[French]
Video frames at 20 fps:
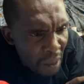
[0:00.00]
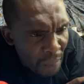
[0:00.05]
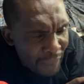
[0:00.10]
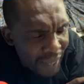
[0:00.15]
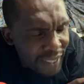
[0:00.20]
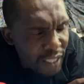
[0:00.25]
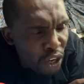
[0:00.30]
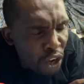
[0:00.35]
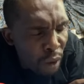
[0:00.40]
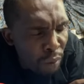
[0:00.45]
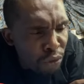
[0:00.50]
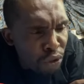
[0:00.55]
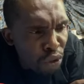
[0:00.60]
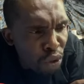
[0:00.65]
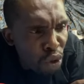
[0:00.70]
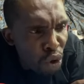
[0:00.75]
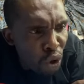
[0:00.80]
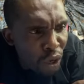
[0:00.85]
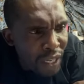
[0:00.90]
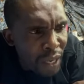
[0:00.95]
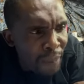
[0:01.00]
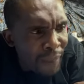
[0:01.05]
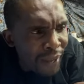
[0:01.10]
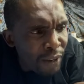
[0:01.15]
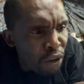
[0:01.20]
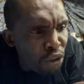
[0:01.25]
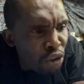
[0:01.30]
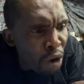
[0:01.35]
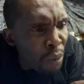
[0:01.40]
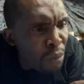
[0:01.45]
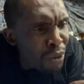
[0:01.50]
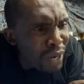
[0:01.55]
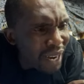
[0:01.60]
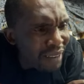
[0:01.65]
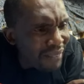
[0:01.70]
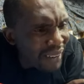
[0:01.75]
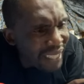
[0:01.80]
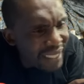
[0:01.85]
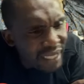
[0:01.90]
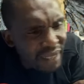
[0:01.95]
Parce que comme tu ne le connais pas, on peut
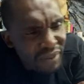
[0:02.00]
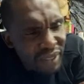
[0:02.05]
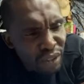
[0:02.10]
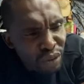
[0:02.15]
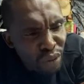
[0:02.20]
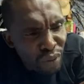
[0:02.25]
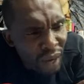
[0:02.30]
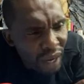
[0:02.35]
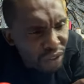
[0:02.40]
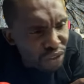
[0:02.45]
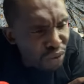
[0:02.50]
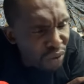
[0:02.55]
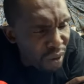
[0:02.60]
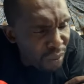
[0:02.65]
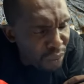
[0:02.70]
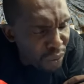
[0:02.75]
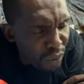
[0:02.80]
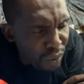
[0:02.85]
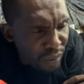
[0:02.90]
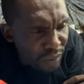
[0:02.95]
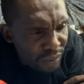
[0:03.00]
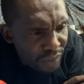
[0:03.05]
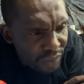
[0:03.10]
l'avancer vite devant, tu vois un peu.